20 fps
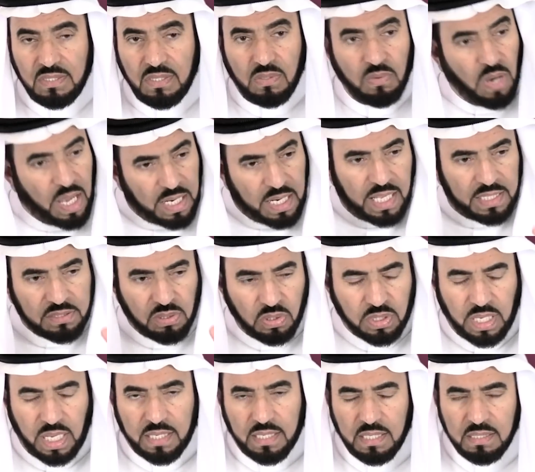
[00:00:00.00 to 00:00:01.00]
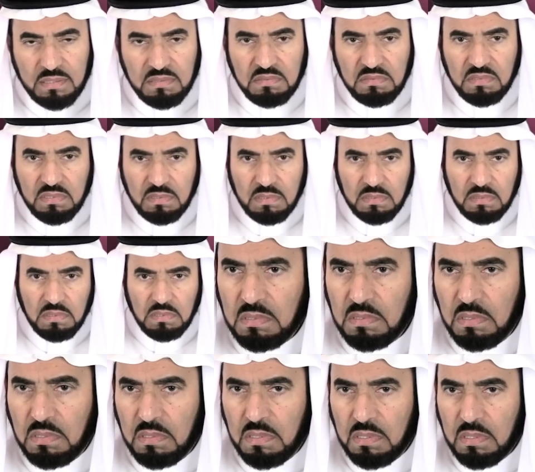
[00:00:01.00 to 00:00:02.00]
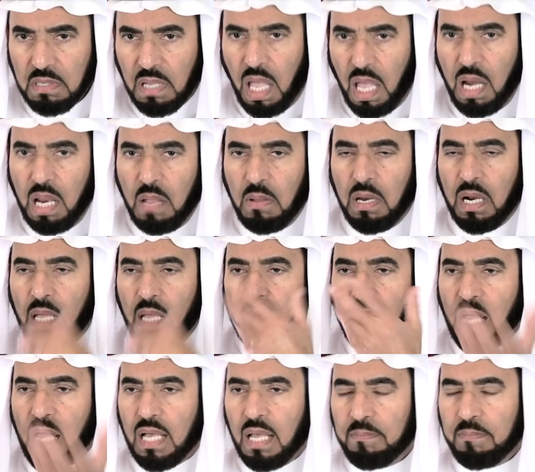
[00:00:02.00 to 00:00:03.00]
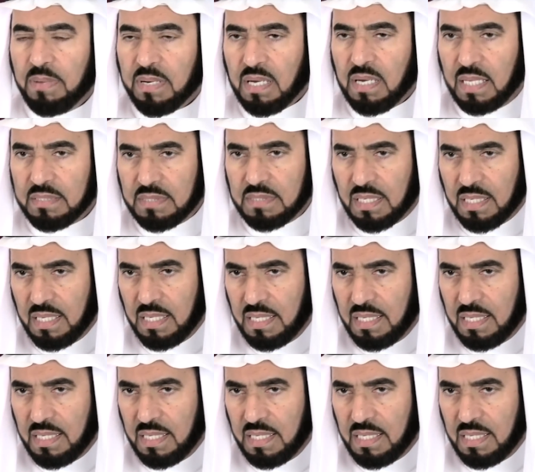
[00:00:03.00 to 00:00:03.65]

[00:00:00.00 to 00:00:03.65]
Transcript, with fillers: وانا اتركك قال والله ما اقبل راسك